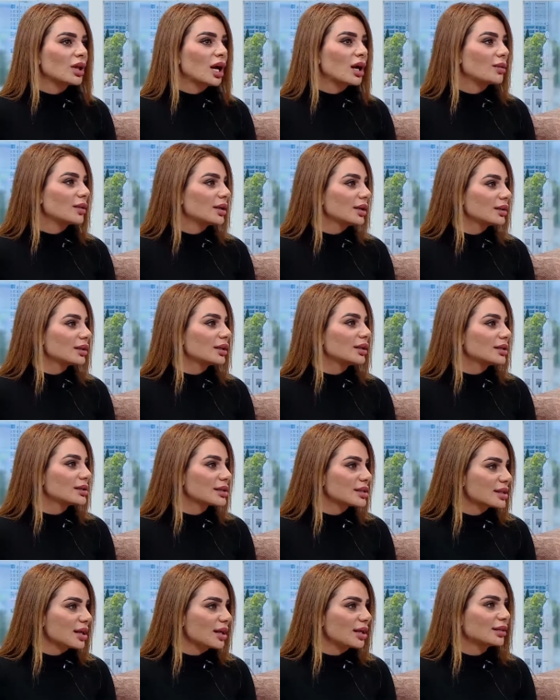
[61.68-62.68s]
حوالين
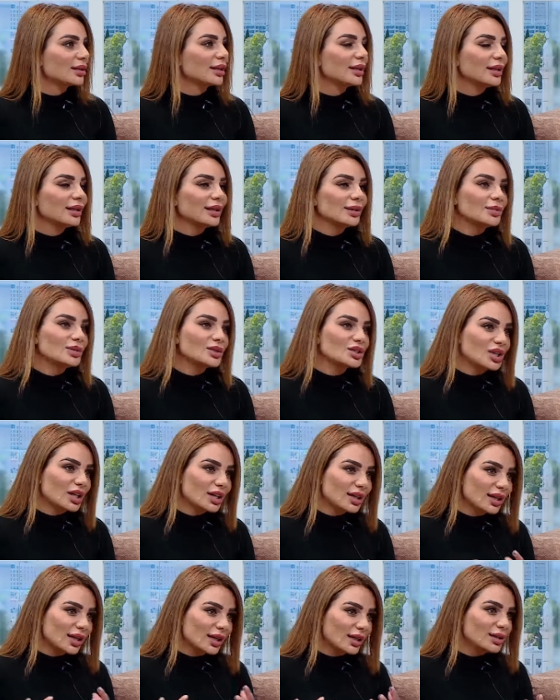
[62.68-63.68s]
الإنسان هي
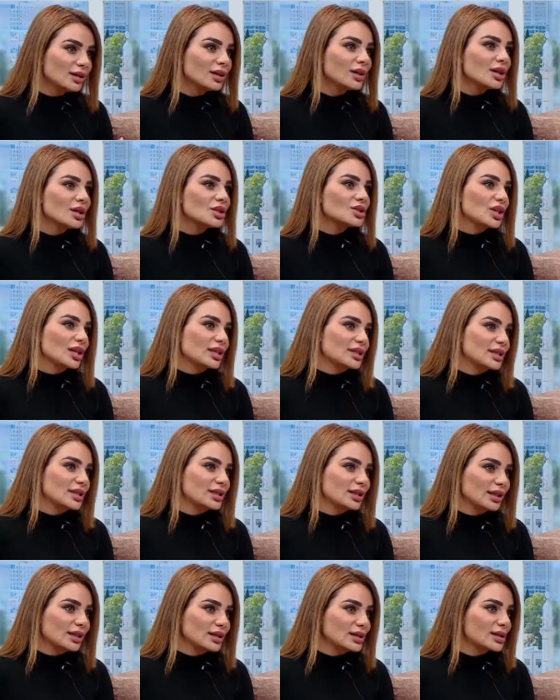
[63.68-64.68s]
بتشكل شخصية
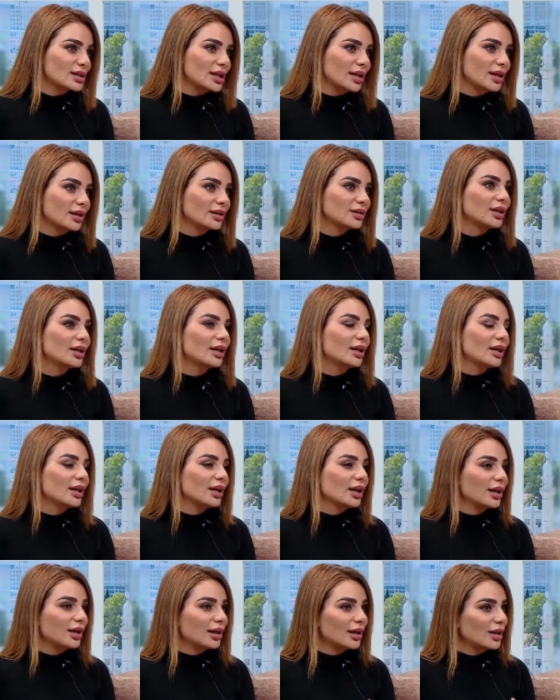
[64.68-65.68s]
الإنسان
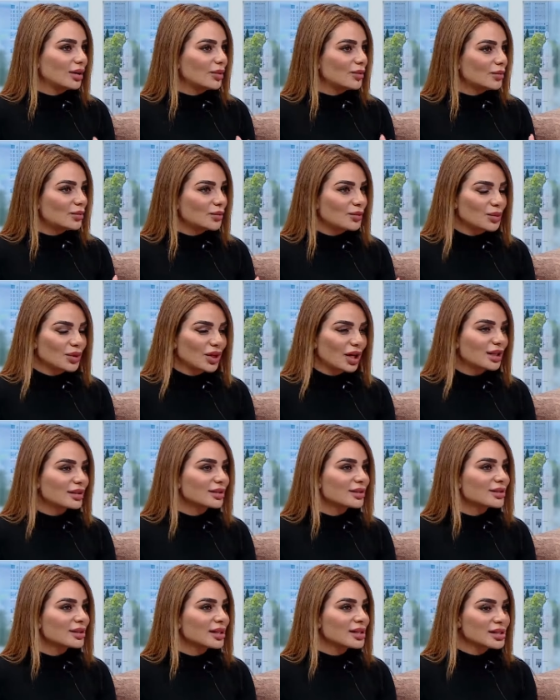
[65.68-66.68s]
جميل. بغض
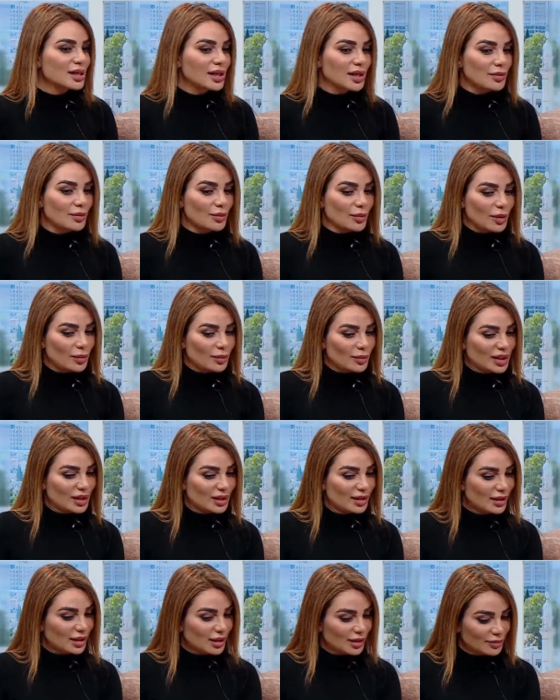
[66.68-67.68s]
النظر
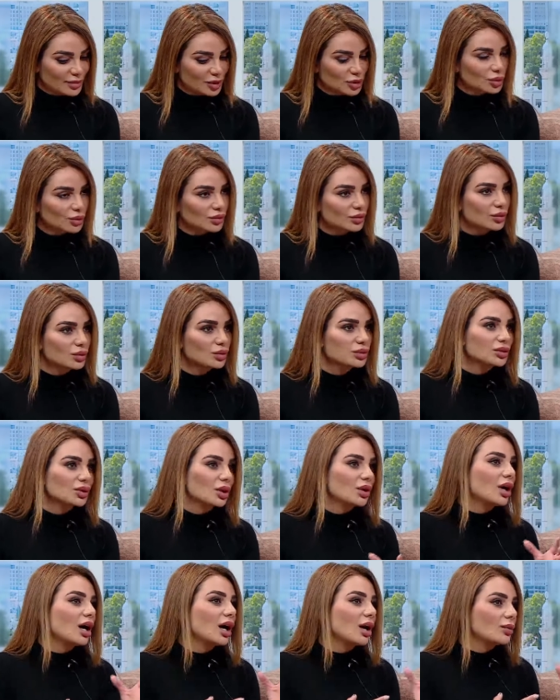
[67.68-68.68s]
من من
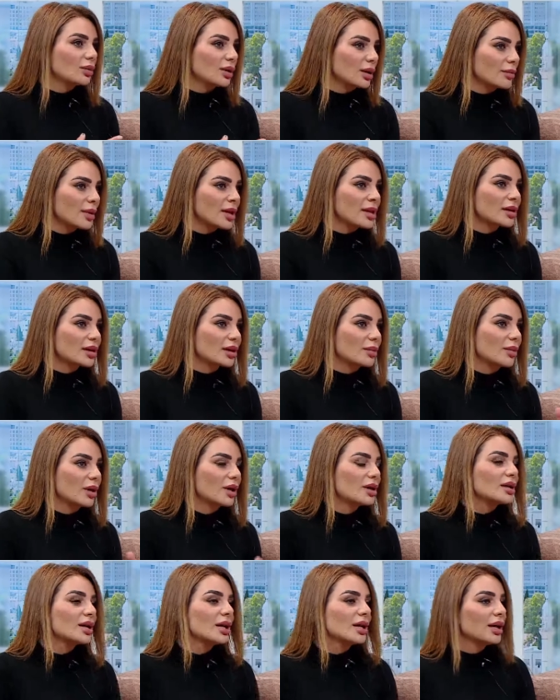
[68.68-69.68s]
طفولته أو لما
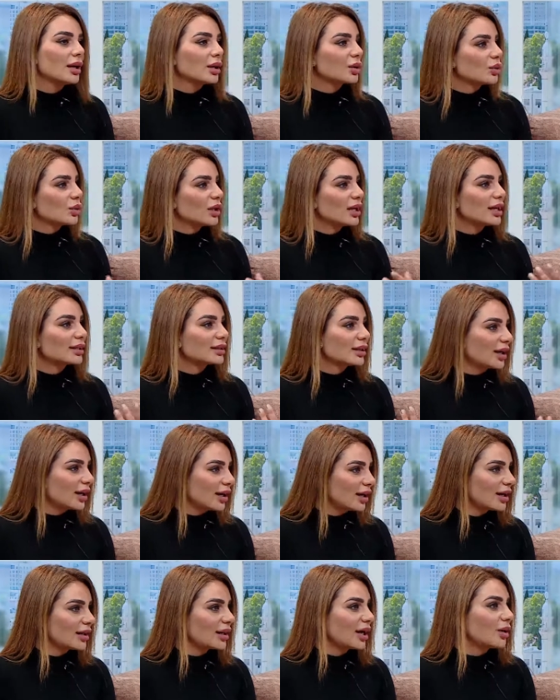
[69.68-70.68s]
يكبر
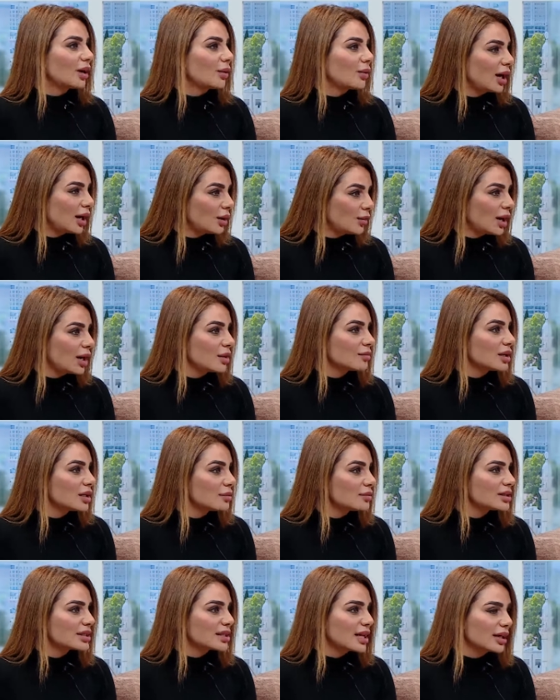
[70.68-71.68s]
كلياتها هاي عوامل
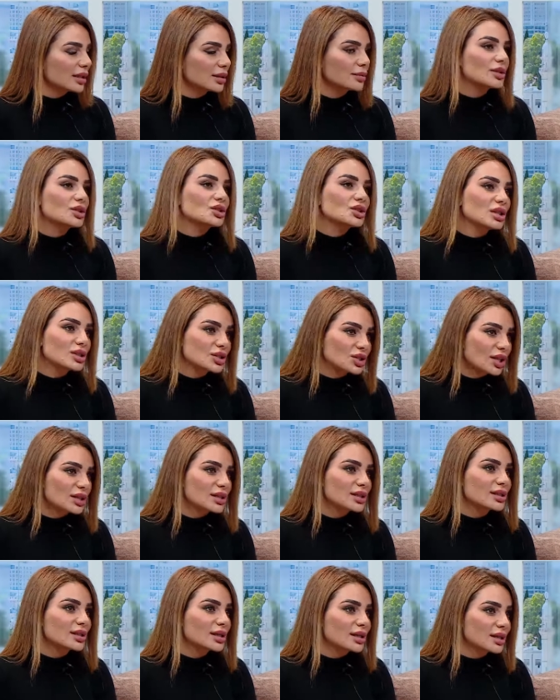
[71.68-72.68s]
بتساعد بتشكيل صحيح.
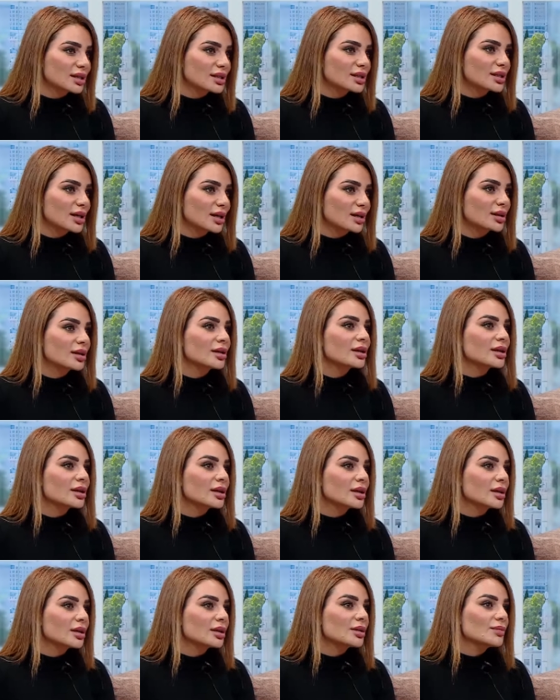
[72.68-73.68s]
شخصيه الانسان
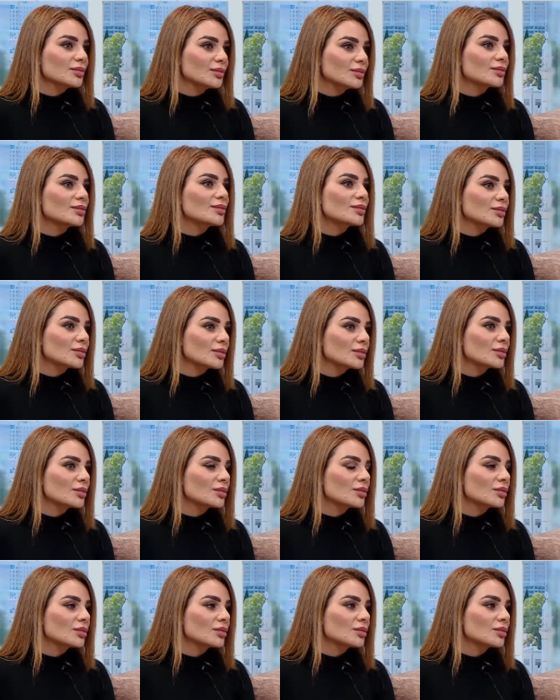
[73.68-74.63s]
طبعا صحيح